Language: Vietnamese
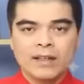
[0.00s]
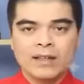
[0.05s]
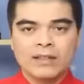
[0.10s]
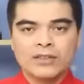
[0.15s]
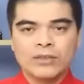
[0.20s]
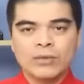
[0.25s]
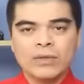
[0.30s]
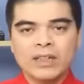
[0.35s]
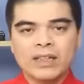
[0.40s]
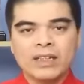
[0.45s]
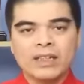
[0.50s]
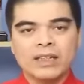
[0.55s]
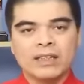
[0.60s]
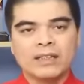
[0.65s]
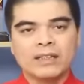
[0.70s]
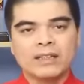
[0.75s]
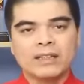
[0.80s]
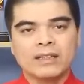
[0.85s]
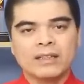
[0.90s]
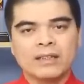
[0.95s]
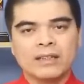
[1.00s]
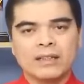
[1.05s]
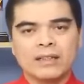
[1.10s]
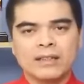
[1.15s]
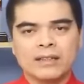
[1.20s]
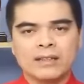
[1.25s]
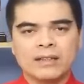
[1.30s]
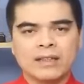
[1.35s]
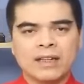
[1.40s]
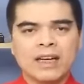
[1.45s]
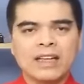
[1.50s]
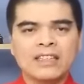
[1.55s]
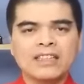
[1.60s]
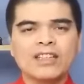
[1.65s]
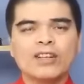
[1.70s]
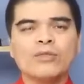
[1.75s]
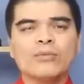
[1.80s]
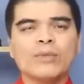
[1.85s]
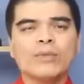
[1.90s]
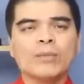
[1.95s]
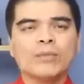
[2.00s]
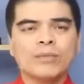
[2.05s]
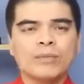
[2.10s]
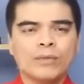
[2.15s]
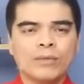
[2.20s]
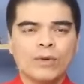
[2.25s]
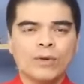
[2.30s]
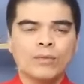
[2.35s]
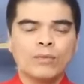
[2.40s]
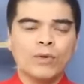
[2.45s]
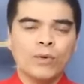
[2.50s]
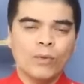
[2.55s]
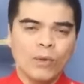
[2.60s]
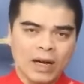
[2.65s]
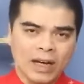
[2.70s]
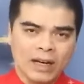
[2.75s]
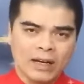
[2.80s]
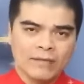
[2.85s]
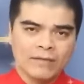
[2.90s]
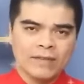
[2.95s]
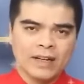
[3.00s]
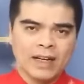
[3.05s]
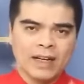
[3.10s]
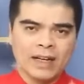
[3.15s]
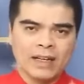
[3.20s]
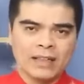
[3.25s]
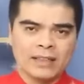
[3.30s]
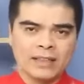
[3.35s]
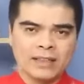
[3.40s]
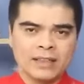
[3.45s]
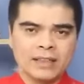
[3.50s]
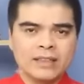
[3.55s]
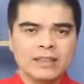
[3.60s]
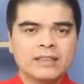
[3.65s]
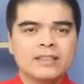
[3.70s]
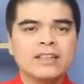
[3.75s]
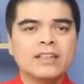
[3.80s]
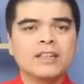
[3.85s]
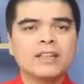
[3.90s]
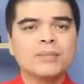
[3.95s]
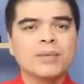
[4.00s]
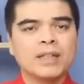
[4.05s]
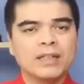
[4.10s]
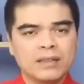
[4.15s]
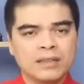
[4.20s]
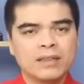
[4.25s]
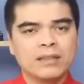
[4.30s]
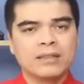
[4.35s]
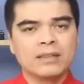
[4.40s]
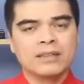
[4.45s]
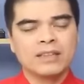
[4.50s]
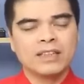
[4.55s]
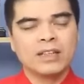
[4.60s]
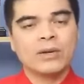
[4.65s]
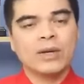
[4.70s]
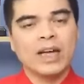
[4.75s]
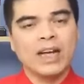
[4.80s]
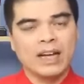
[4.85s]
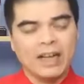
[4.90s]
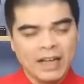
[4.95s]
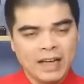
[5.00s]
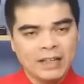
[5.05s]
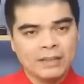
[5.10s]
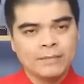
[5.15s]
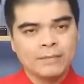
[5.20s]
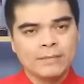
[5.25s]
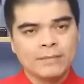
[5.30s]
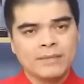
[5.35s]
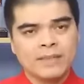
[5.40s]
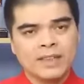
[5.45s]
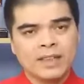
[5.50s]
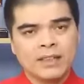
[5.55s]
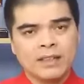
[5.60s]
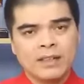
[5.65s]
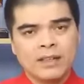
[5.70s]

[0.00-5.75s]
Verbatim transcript: À, chúng được đặt uh, ngay sau mâm ngũ quả và gì trước cái bát hương theo cái hàng ngang.